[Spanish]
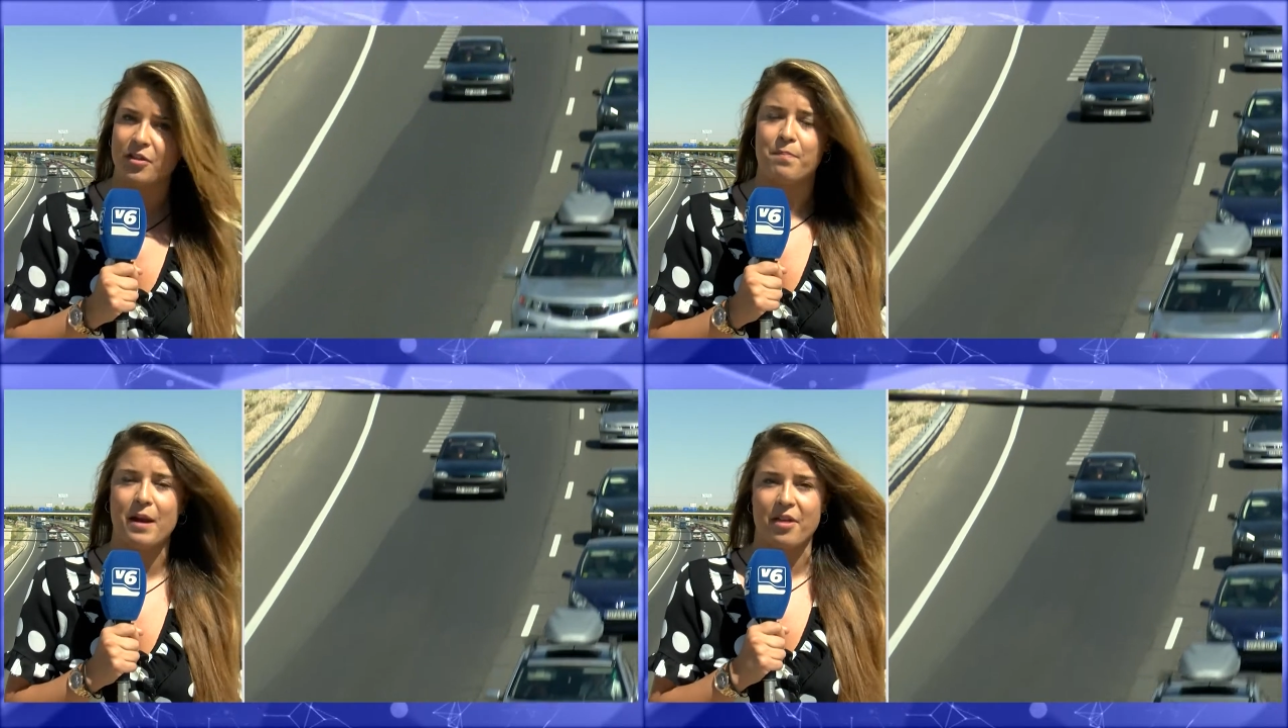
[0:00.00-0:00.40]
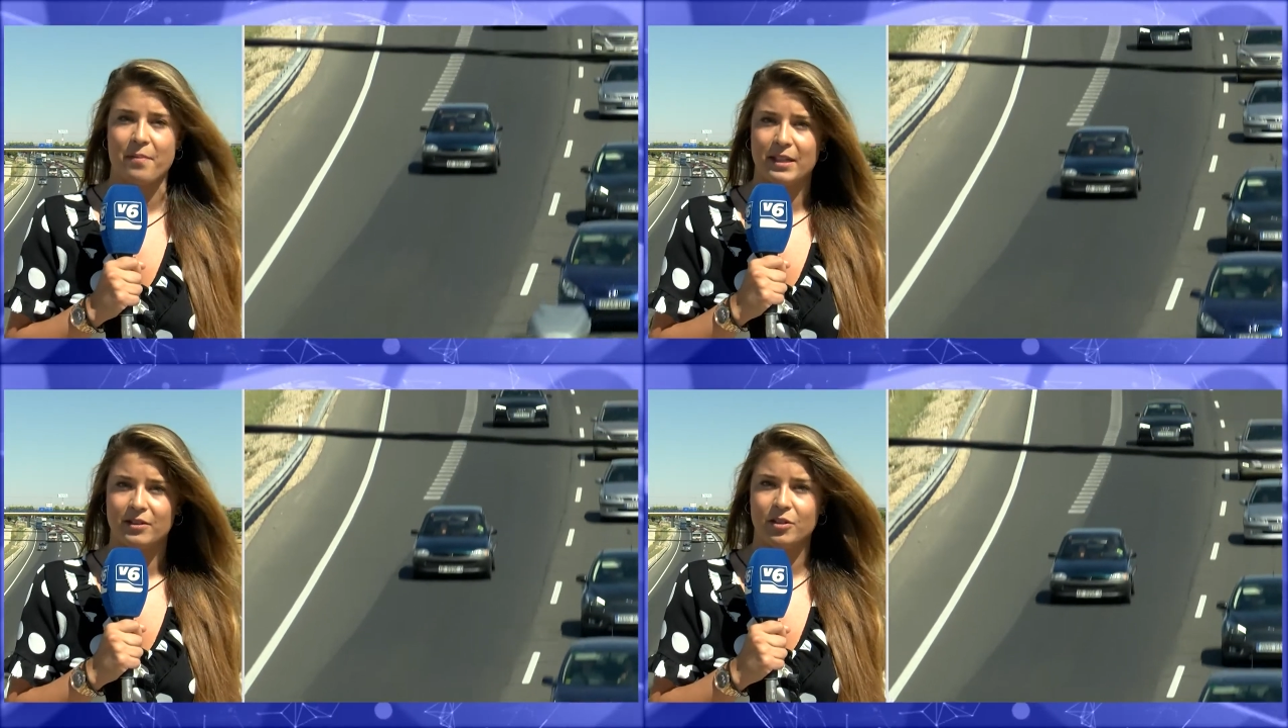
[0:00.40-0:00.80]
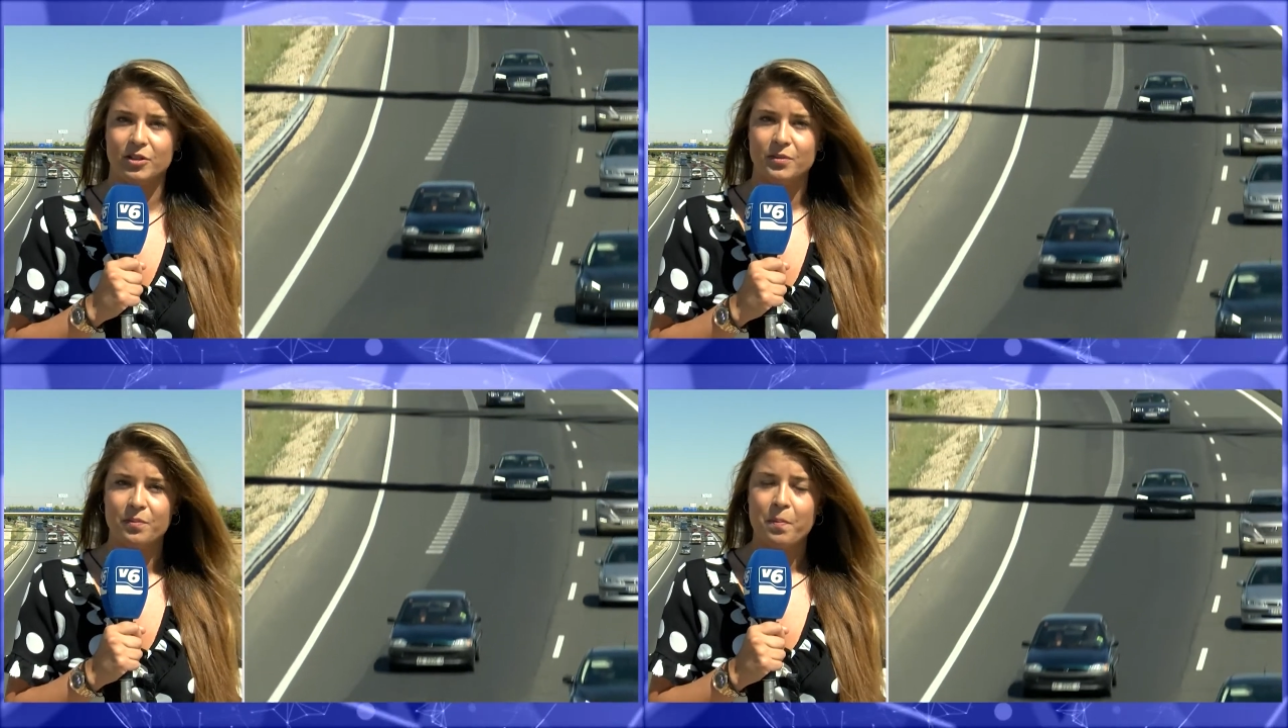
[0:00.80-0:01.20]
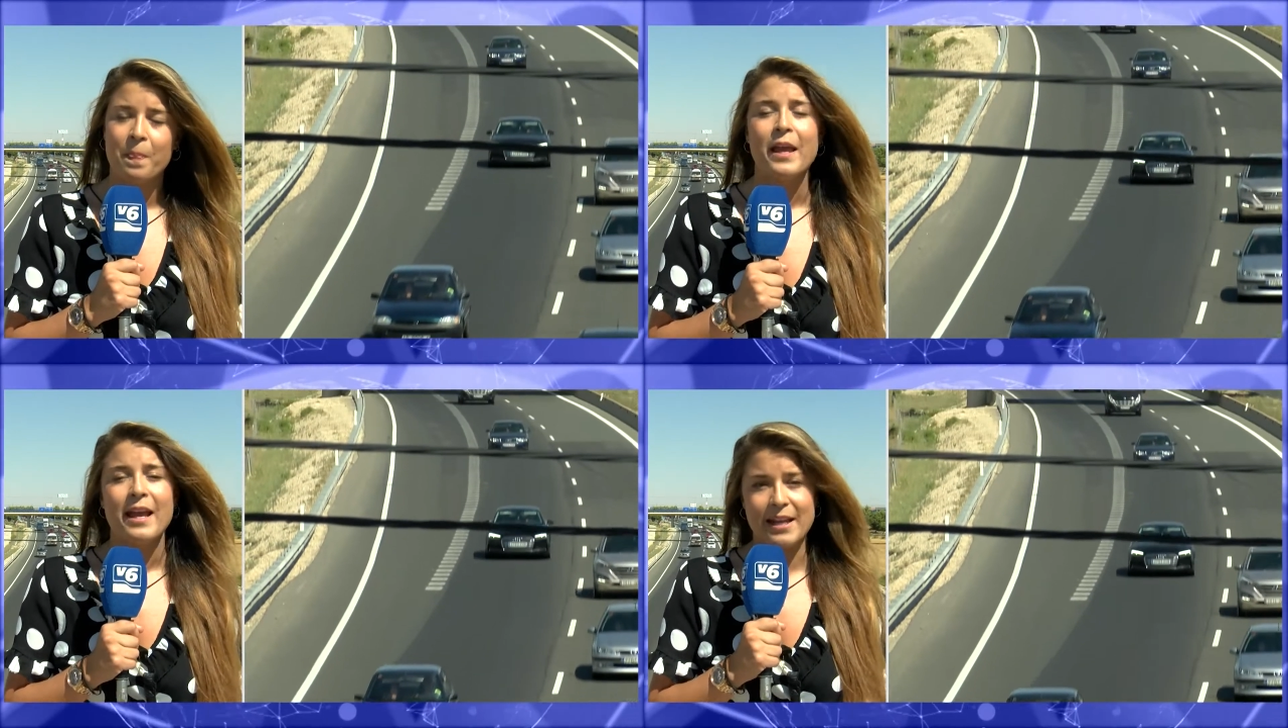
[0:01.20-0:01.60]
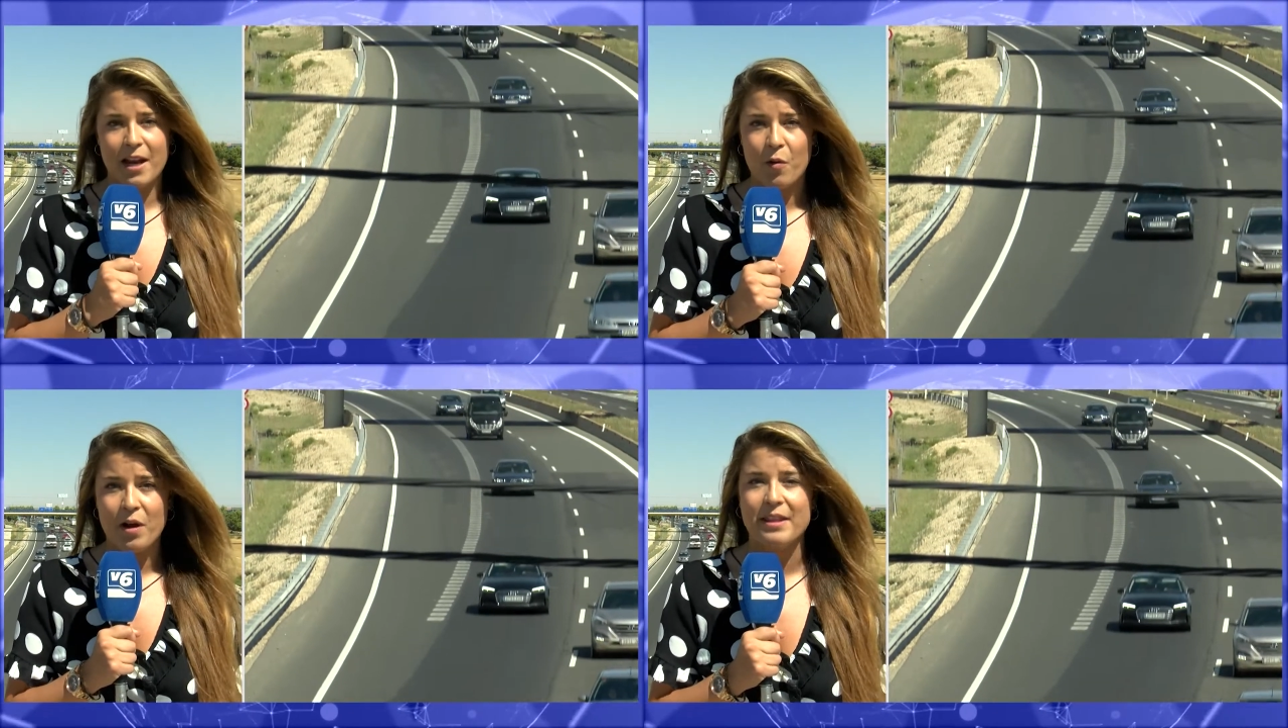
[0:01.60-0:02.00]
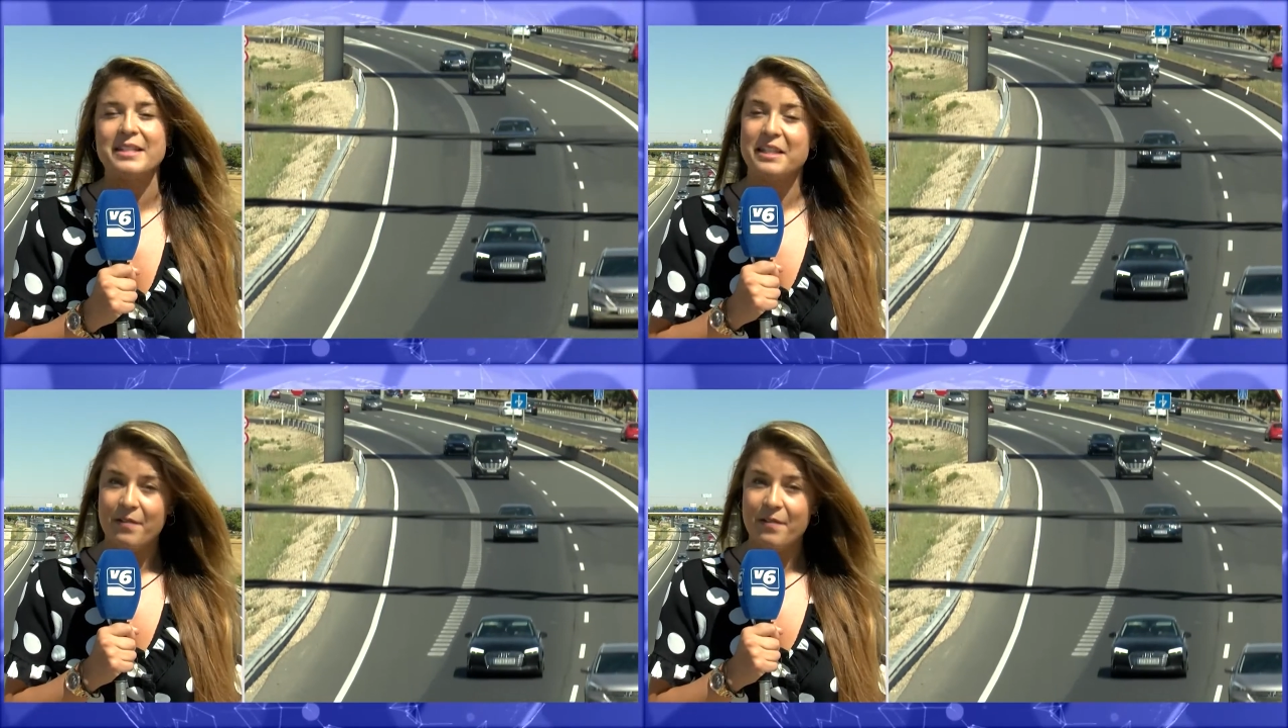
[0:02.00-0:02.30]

desplazamientos. Y recuerden, si